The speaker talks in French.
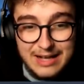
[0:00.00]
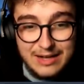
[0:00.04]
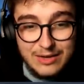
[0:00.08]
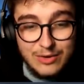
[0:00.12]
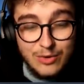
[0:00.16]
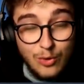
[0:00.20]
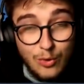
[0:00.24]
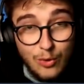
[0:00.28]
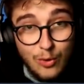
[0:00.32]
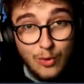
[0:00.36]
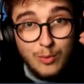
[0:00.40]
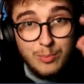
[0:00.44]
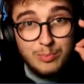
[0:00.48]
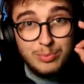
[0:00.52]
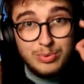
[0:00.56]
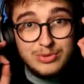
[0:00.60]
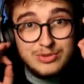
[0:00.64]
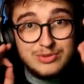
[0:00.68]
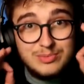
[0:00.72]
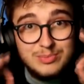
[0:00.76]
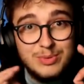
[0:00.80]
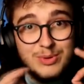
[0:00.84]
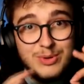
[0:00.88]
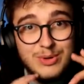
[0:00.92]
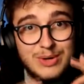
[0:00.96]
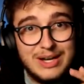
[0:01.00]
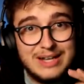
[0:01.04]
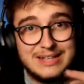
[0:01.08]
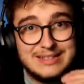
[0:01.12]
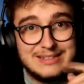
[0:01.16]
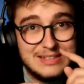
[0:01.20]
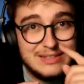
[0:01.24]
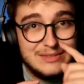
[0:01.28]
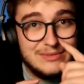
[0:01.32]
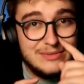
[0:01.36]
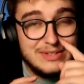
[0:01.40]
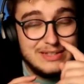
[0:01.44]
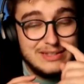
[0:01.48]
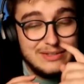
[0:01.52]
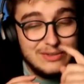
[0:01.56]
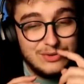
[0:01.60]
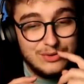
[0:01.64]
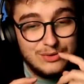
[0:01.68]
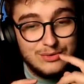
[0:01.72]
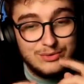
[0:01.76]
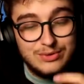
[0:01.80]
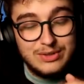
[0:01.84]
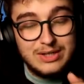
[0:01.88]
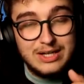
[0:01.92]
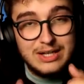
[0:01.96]
un gros pouce bleu à cette
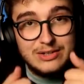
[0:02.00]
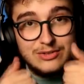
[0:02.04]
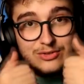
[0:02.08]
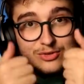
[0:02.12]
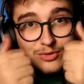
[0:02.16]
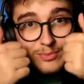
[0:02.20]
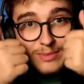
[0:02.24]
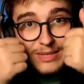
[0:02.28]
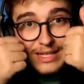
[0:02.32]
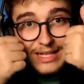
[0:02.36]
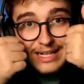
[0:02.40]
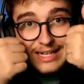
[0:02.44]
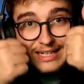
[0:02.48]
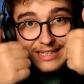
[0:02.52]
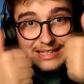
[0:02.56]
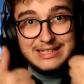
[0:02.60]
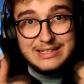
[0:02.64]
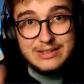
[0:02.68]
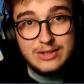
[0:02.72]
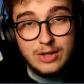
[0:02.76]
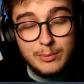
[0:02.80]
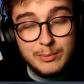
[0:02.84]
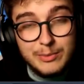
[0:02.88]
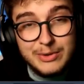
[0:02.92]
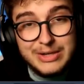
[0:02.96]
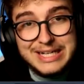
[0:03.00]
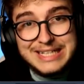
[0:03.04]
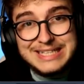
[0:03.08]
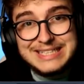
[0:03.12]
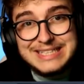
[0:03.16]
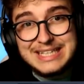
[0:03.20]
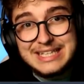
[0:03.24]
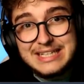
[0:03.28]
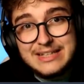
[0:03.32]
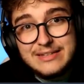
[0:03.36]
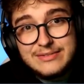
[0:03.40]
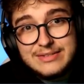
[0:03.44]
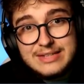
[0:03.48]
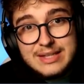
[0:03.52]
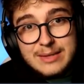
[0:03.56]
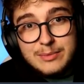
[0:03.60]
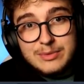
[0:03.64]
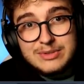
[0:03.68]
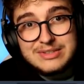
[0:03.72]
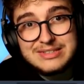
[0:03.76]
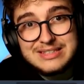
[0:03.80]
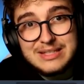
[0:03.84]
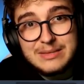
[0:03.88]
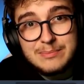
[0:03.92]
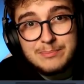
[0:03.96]
vidéo, voilà tu mets un énorme like et
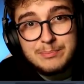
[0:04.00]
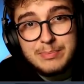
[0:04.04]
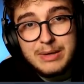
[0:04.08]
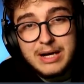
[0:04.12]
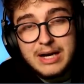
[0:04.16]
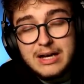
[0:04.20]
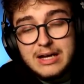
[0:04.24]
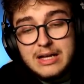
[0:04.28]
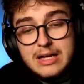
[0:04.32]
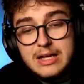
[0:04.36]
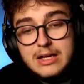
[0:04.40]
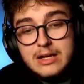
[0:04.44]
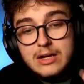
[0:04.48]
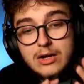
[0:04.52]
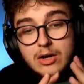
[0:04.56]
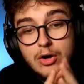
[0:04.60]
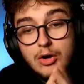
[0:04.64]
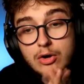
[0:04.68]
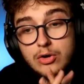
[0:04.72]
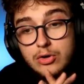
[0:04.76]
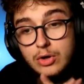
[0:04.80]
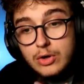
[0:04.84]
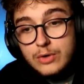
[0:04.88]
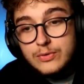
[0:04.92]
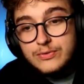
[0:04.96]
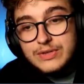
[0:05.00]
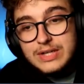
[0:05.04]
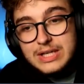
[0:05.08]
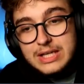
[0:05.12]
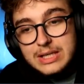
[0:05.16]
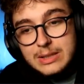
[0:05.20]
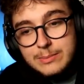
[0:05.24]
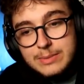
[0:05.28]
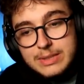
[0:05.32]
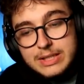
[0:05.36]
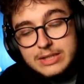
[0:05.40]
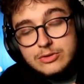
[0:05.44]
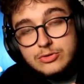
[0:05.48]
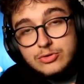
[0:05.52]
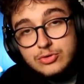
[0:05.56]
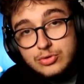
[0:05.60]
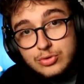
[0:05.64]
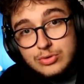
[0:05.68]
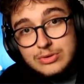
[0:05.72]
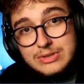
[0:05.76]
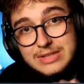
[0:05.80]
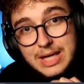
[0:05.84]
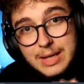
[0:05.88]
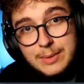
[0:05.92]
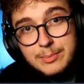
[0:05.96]
évidemment si c'est pas encore fait, eh bien
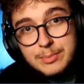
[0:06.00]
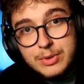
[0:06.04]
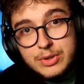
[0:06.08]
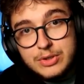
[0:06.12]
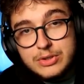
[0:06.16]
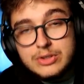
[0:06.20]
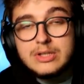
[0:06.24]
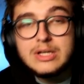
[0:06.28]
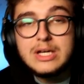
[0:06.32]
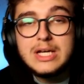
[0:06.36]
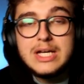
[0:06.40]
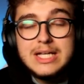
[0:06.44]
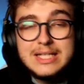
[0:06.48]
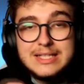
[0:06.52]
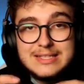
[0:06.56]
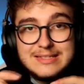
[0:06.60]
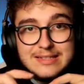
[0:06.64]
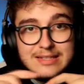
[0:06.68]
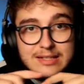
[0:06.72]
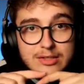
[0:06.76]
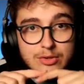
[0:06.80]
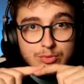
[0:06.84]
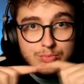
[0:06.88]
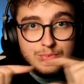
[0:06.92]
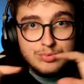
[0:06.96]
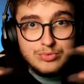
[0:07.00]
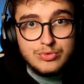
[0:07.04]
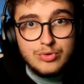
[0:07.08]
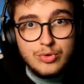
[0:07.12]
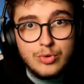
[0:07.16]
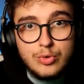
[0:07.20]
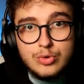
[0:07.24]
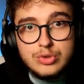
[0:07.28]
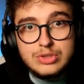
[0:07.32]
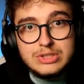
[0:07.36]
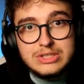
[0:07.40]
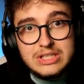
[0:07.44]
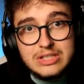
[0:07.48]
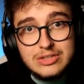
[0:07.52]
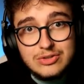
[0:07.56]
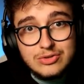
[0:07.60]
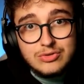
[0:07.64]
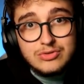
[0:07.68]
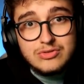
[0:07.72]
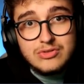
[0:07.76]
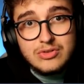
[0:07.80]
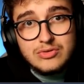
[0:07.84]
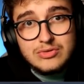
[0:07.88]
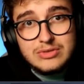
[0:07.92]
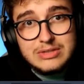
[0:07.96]
tu t'abonnes. C'est le bouton rouge qui est
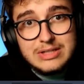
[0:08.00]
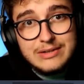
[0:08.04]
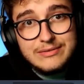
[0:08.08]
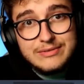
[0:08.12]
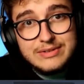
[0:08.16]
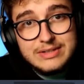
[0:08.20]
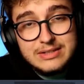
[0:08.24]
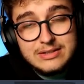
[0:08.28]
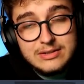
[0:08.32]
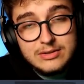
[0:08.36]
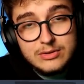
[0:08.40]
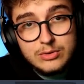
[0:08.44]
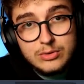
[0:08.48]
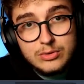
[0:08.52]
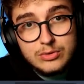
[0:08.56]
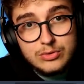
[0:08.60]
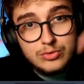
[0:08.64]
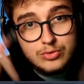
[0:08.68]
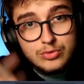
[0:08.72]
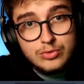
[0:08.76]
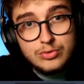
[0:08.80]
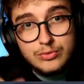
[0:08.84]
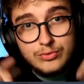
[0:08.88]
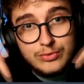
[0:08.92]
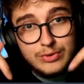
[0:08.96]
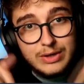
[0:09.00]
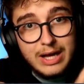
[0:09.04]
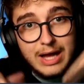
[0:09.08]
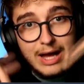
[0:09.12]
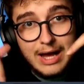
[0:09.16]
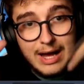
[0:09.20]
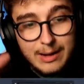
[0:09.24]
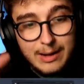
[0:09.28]
juste en dessous de la vidéo. Donc voilà,